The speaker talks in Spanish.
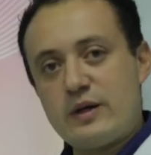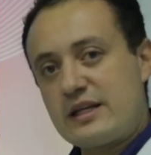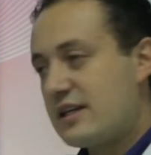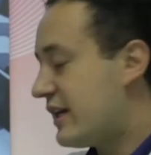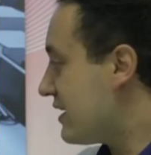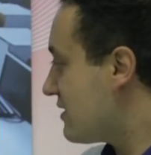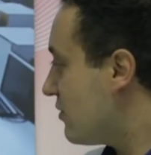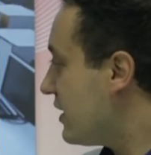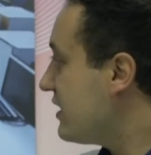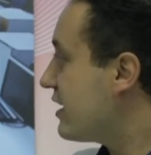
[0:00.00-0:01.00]
alguien quiera hacer
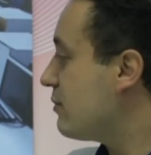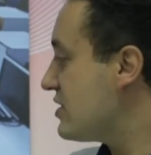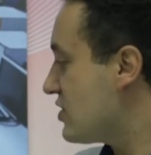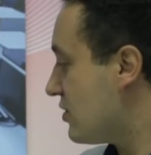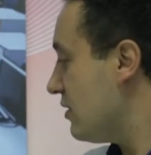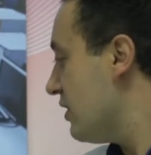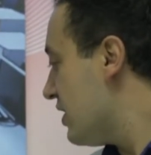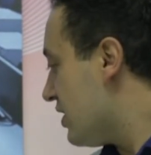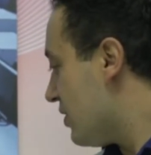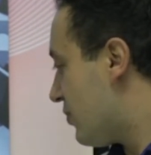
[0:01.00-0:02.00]
una intervención
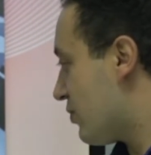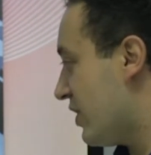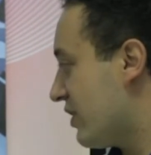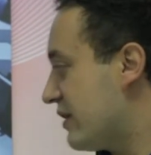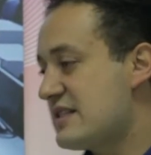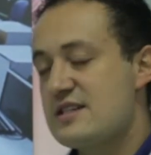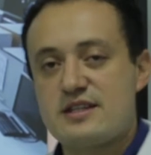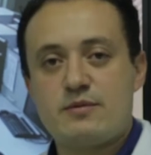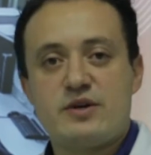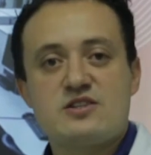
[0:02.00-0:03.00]
y por medio del
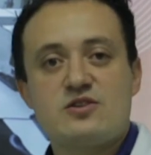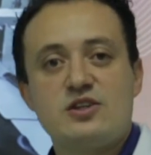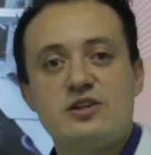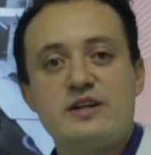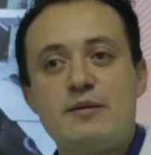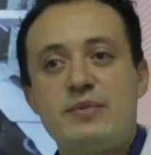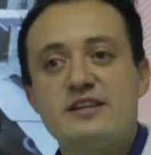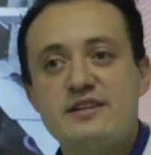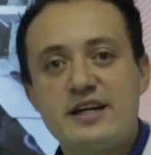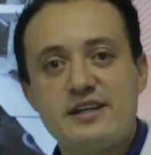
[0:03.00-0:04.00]
sistema de sonido de la
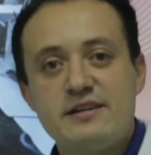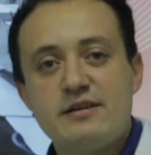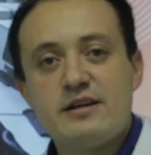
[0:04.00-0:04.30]
pantalla,